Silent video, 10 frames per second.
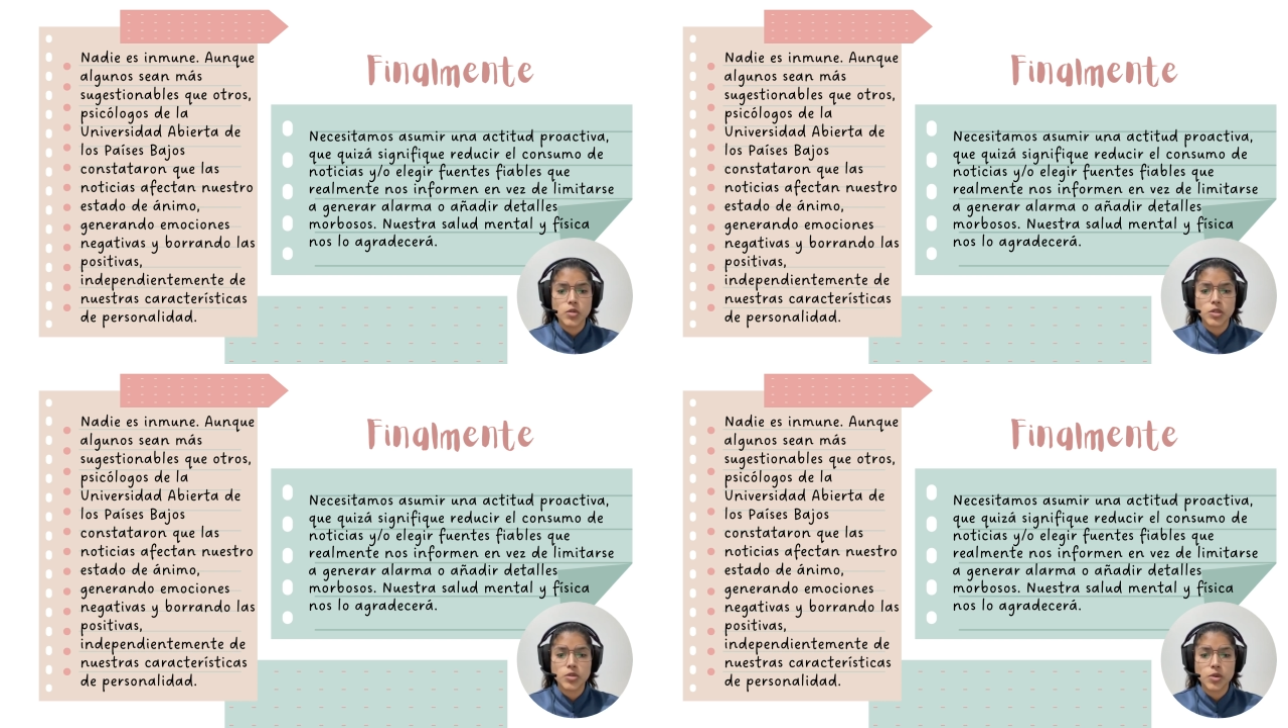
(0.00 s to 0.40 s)

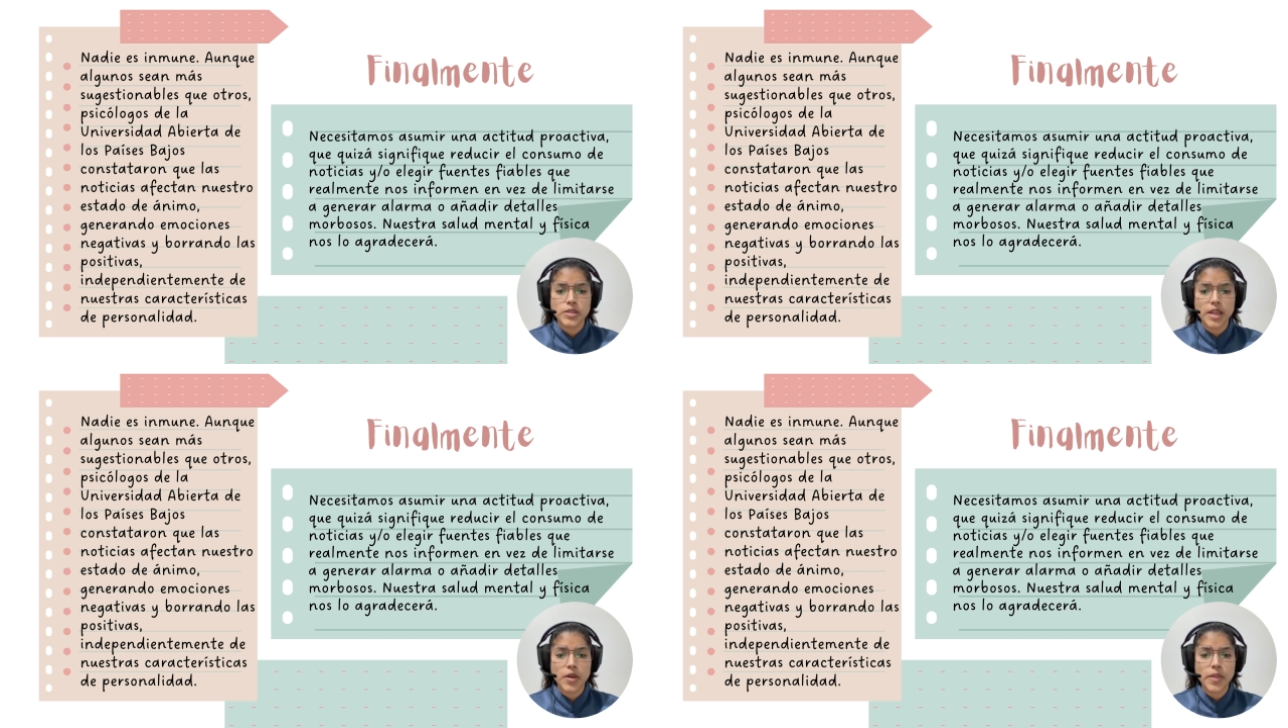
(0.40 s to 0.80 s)
nuestro
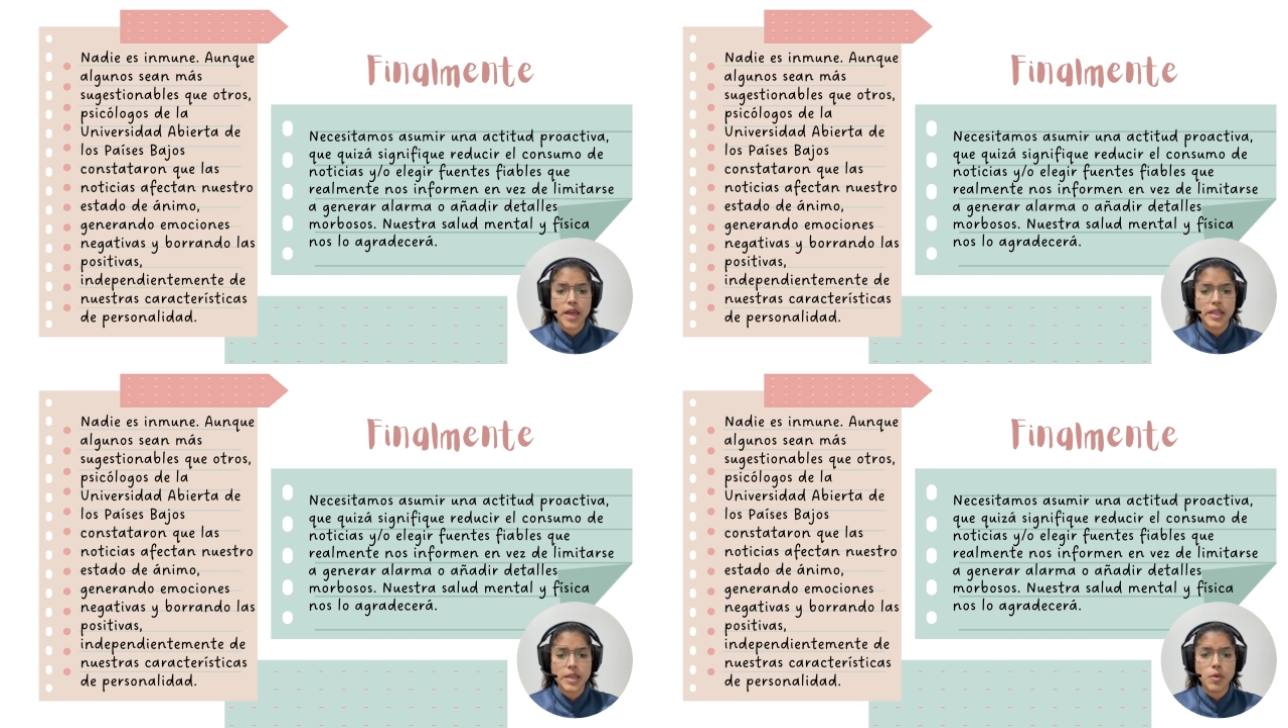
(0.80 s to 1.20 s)
estado de
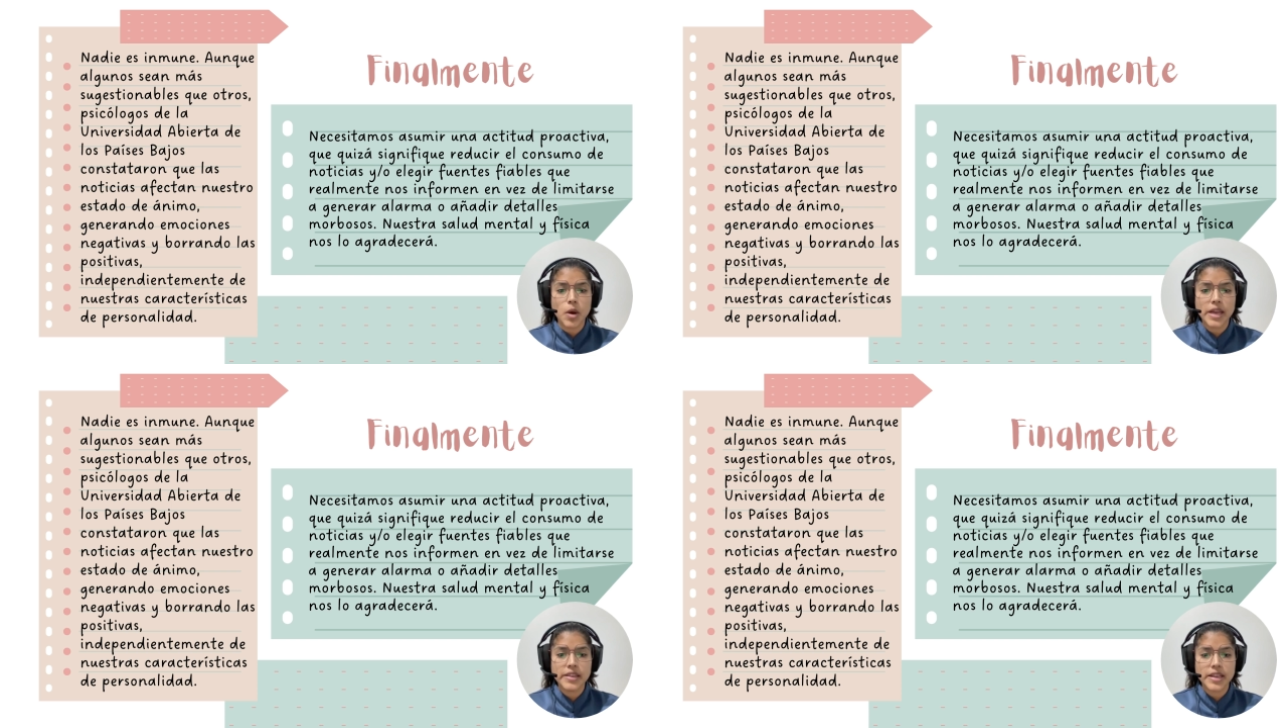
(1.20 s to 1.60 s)
ánimo
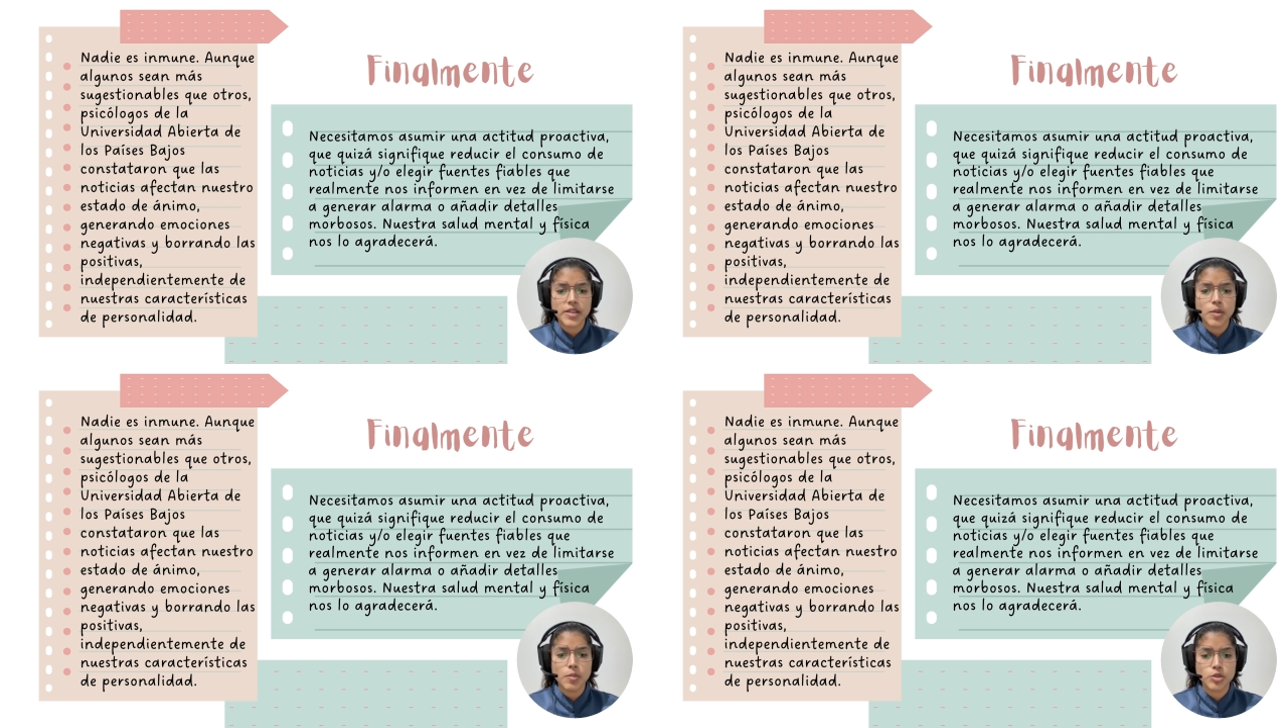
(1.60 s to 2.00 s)

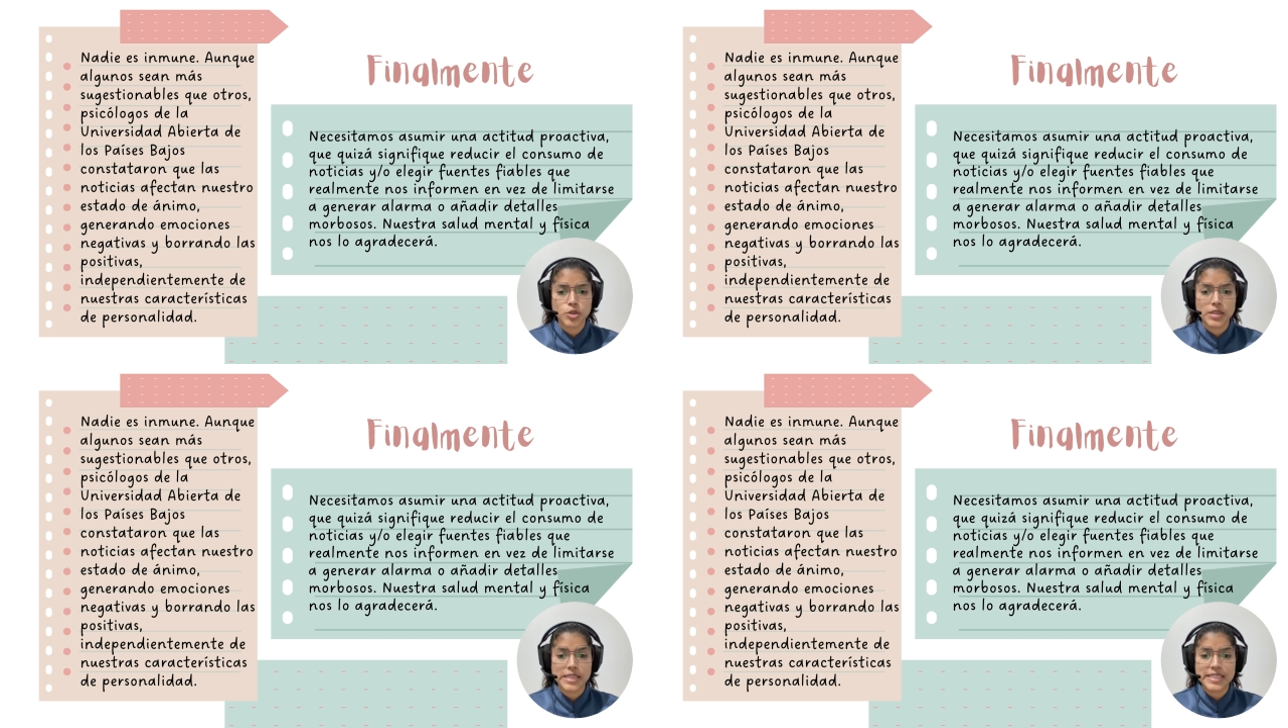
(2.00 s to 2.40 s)
generando emociones